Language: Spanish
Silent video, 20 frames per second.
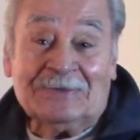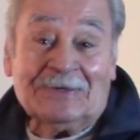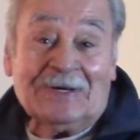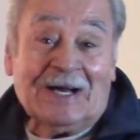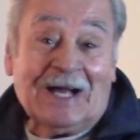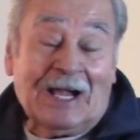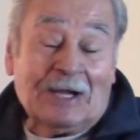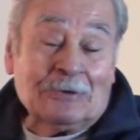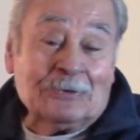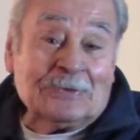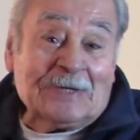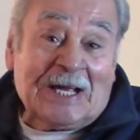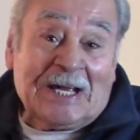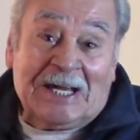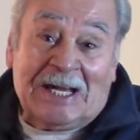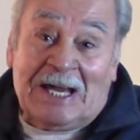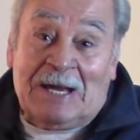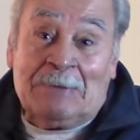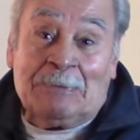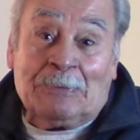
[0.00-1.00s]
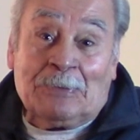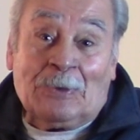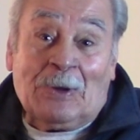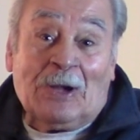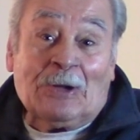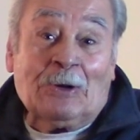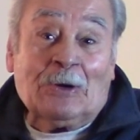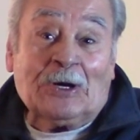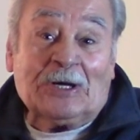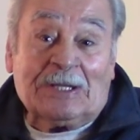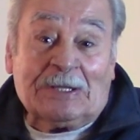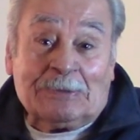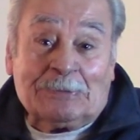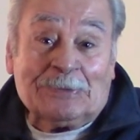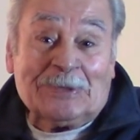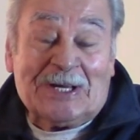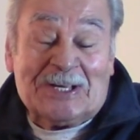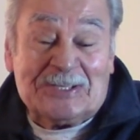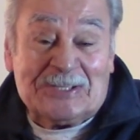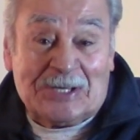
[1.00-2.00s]
algún ejemplo, algo que te
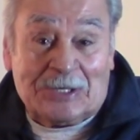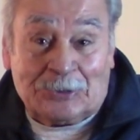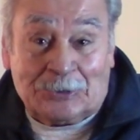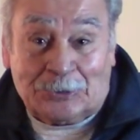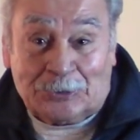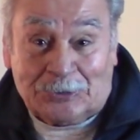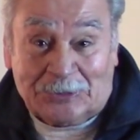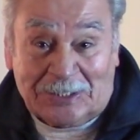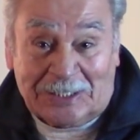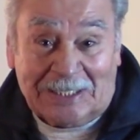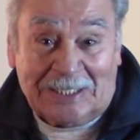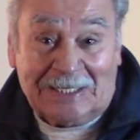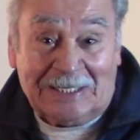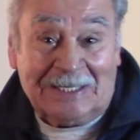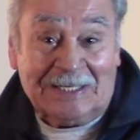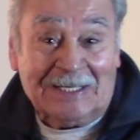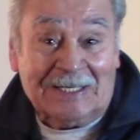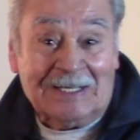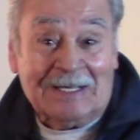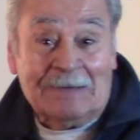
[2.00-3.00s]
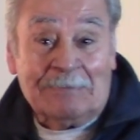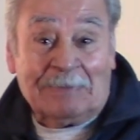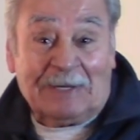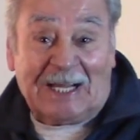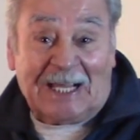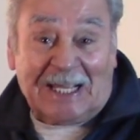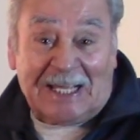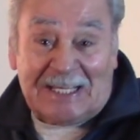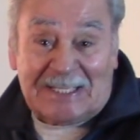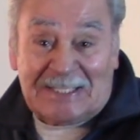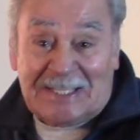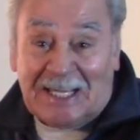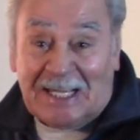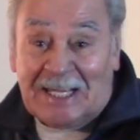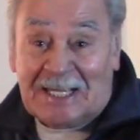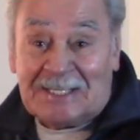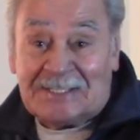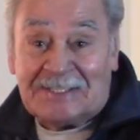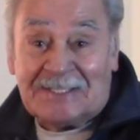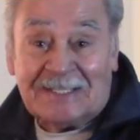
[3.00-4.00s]
pueda ser útil para que
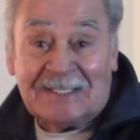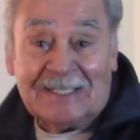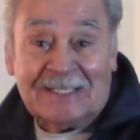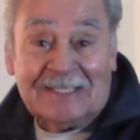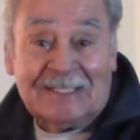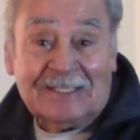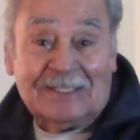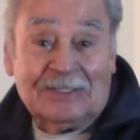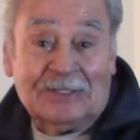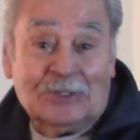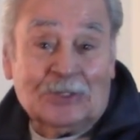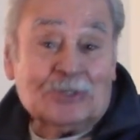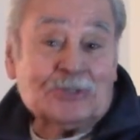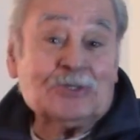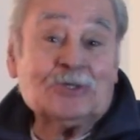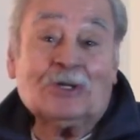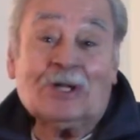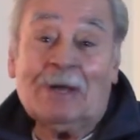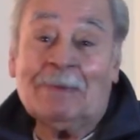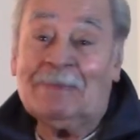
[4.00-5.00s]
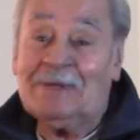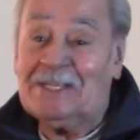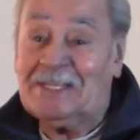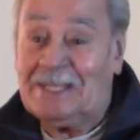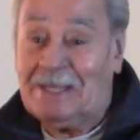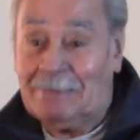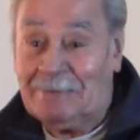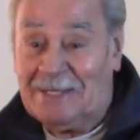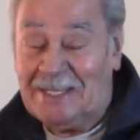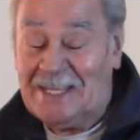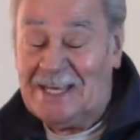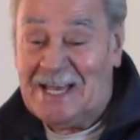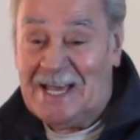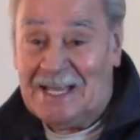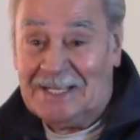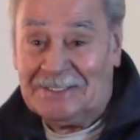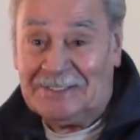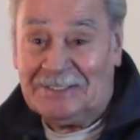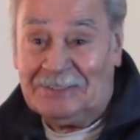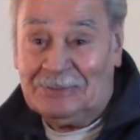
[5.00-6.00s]
llegues no solamente a mi
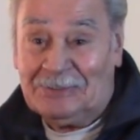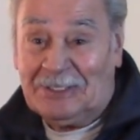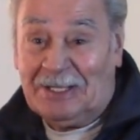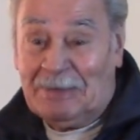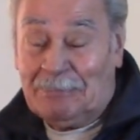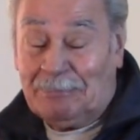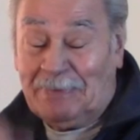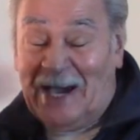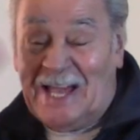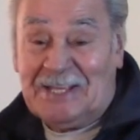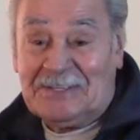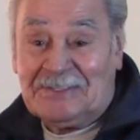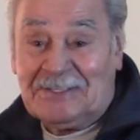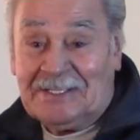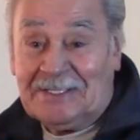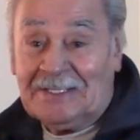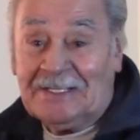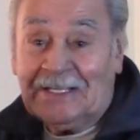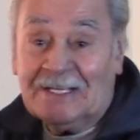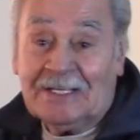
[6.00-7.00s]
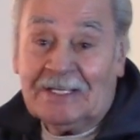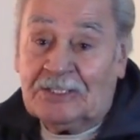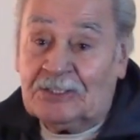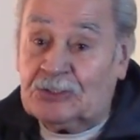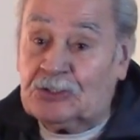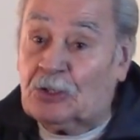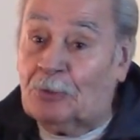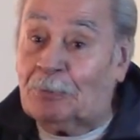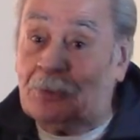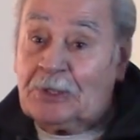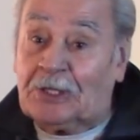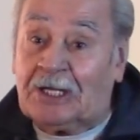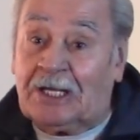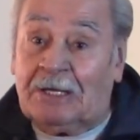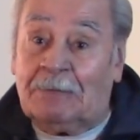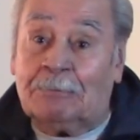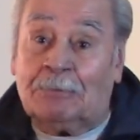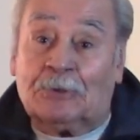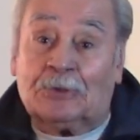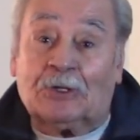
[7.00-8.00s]
edad, sino que pase. Yo, por
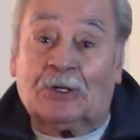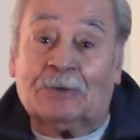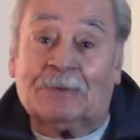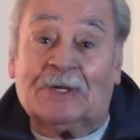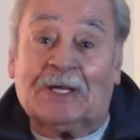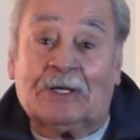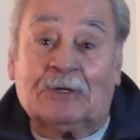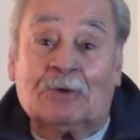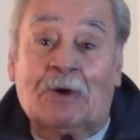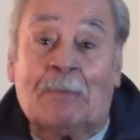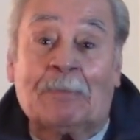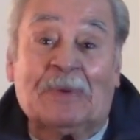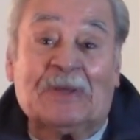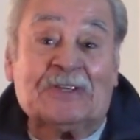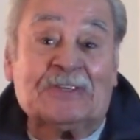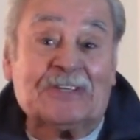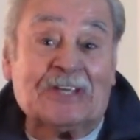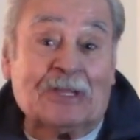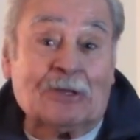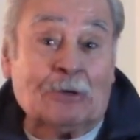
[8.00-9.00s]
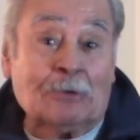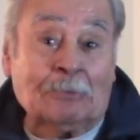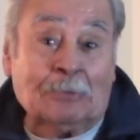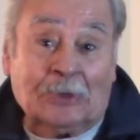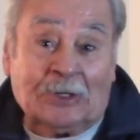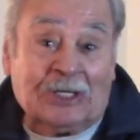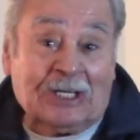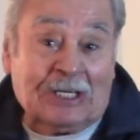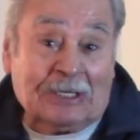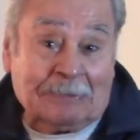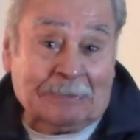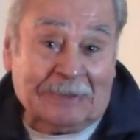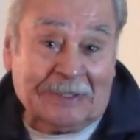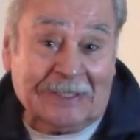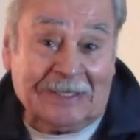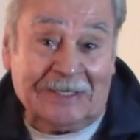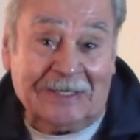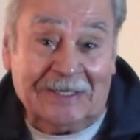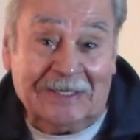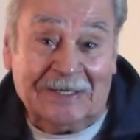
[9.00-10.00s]
ejemplo, todavía no he pensado en
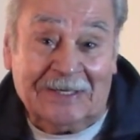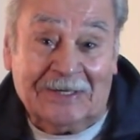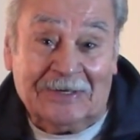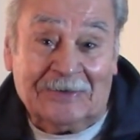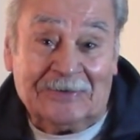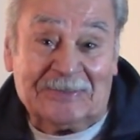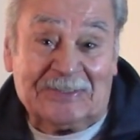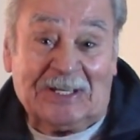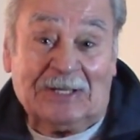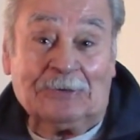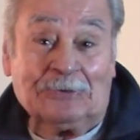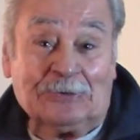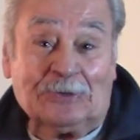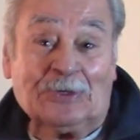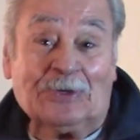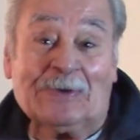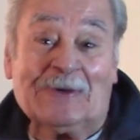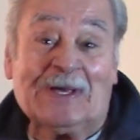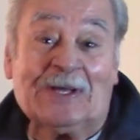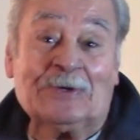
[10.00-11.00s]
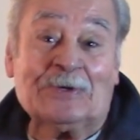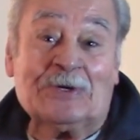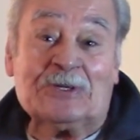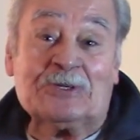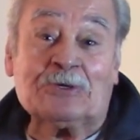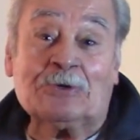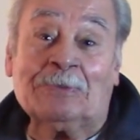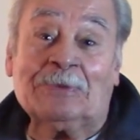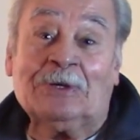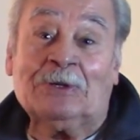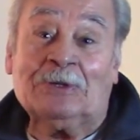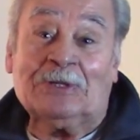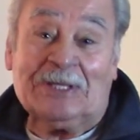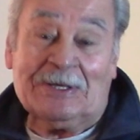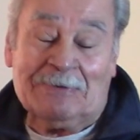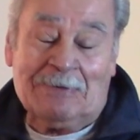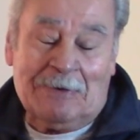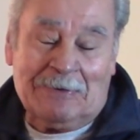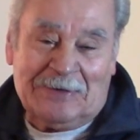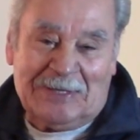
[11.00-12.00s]
morirme. O sea, todavía no he hecho mi
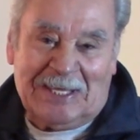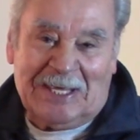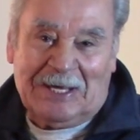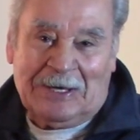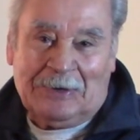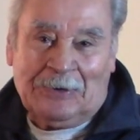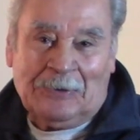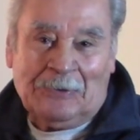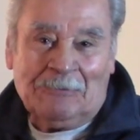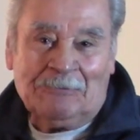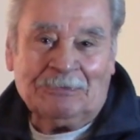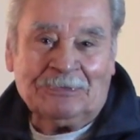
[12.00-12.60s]
último video.